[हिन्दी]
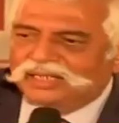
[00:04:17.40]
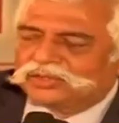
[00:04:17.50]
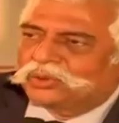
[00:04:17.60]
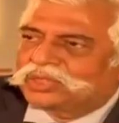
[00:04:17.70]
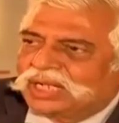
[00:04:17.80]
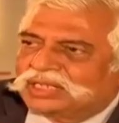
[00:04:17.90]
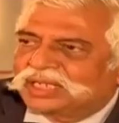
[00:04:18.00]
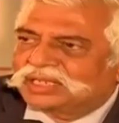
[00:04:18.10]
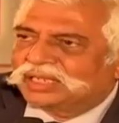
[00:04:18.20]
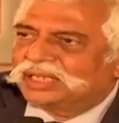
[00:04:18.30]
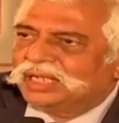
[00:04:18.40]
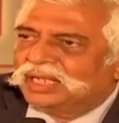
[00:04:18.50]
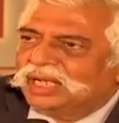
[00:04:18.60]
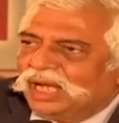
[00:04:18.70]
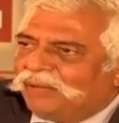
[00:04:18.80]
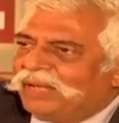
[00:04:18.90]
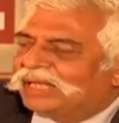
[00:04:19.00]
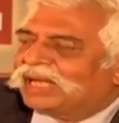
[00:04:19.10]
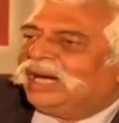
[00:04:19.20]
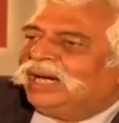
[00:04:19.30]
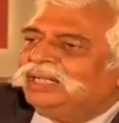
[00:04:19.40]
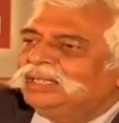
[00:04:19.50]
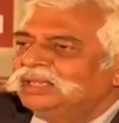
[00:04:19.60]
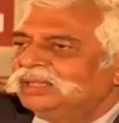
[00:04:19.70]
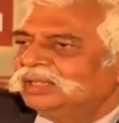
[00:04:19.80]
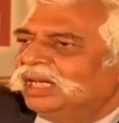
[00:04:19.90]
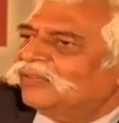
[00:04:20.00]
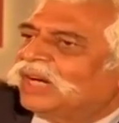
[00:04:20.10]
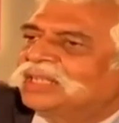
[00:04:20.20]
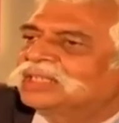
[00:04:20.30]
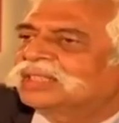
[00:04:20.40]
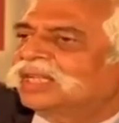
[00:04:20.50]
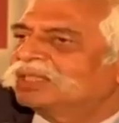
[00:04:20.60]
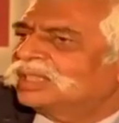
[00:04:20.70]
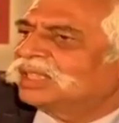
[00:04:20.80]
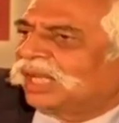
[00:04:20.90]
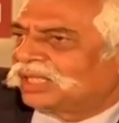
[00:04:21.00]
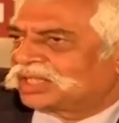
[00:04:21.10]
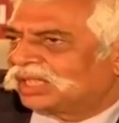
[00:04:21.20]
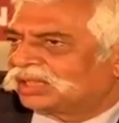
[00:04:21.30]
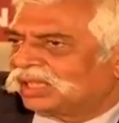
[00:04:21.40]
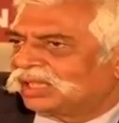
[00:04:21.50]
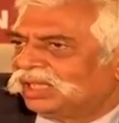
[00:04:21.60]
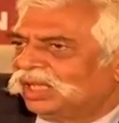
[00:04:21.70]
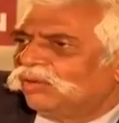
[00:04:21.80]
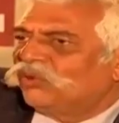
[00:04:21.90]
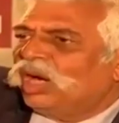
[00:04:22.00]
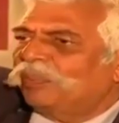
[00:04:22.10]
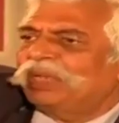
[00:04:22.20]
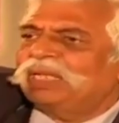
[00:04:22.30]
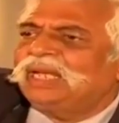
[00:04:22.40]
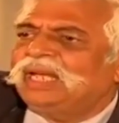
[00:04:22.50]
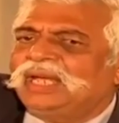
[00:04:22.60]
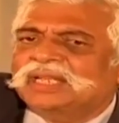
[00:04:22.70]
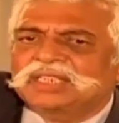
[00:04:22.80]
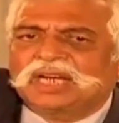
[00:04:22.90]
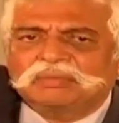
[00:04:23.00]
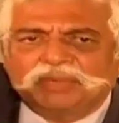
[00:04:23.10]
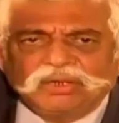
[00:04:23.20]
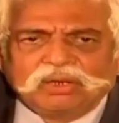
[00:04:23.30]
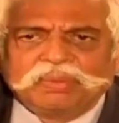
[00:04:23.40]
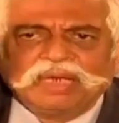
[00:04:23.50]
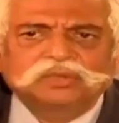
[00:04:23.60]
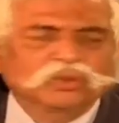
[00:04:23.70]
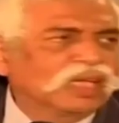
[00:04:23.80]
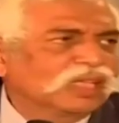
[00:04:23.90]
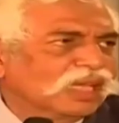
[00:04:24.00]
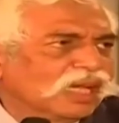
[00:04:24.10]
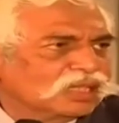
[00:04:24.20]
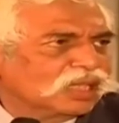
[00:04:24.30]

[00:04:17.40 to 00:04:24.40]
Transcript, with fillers: आगे सोचना चाहिए अमेरिका अफगानिस्तान से जाना चाहता है वो अपनी एक जान भी और फालतू नहीं देना